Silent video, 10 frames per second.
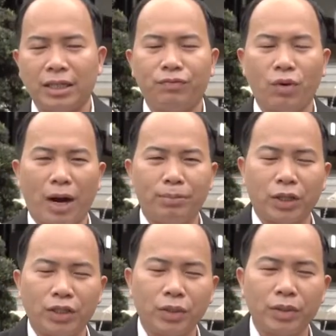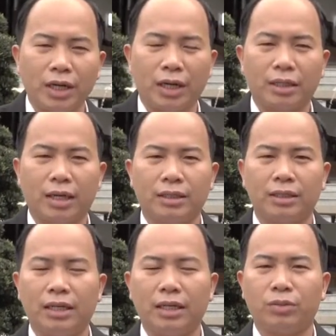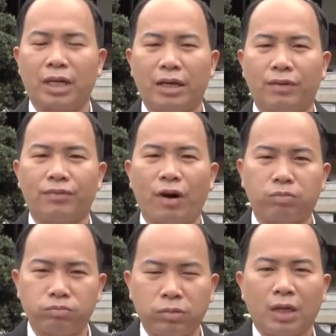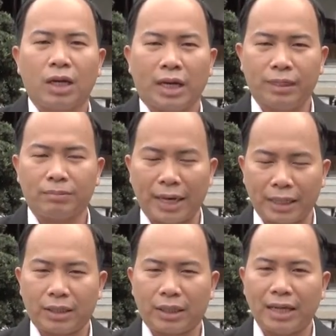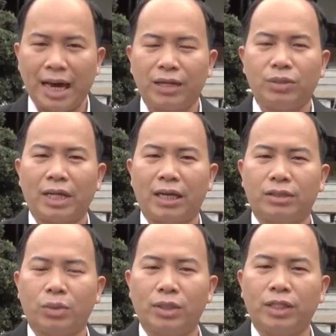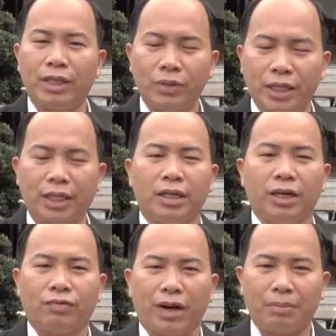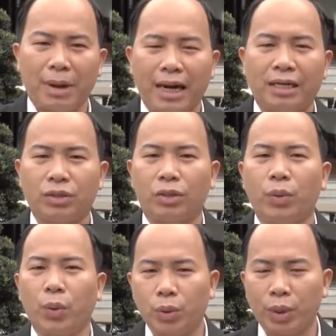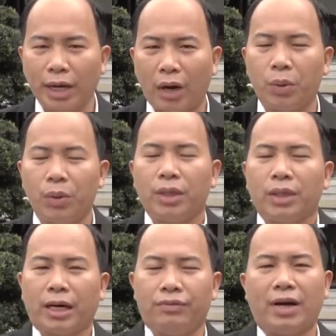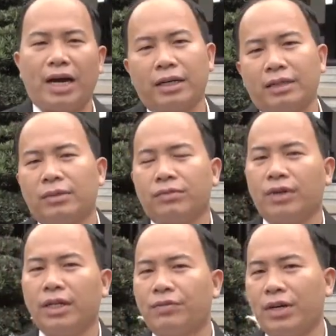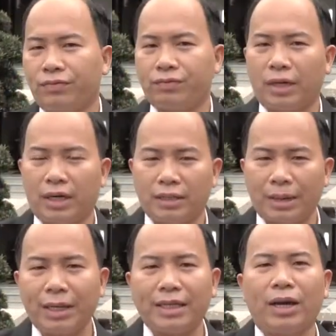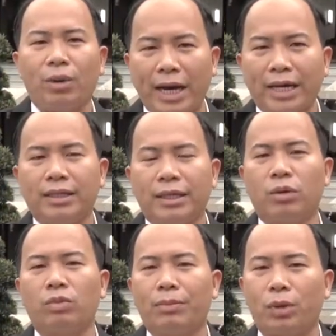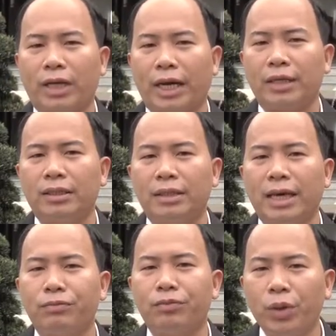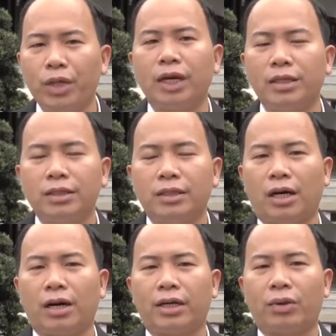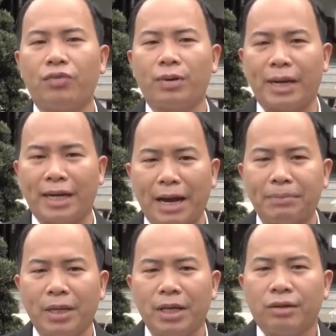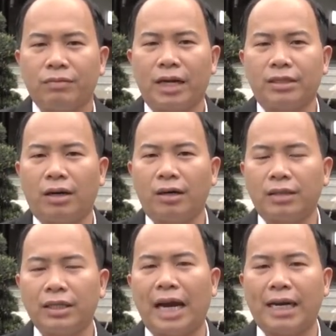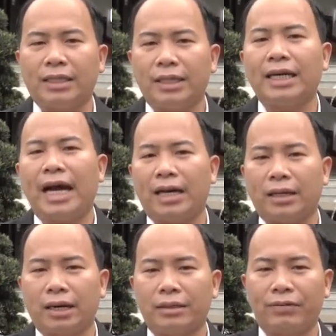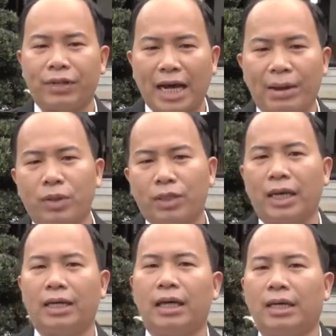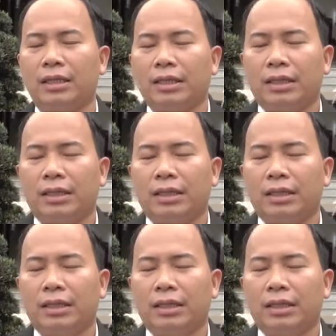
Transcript: rất là phù hợp cho những đối tượng là thứ nhất là chúng ta là phòng cái bệnh, cái thứ hai là chúng ta trong quá trình điều trị, và ba là cho đội ngũ tuyến đầu. Đó, và với cái việc ra mắt ngày hôm nay thì cũng là một cái niềm vui lớn cho khu vực miền Nam và cho tất cả những khách hàng tại Việt Nam có thể là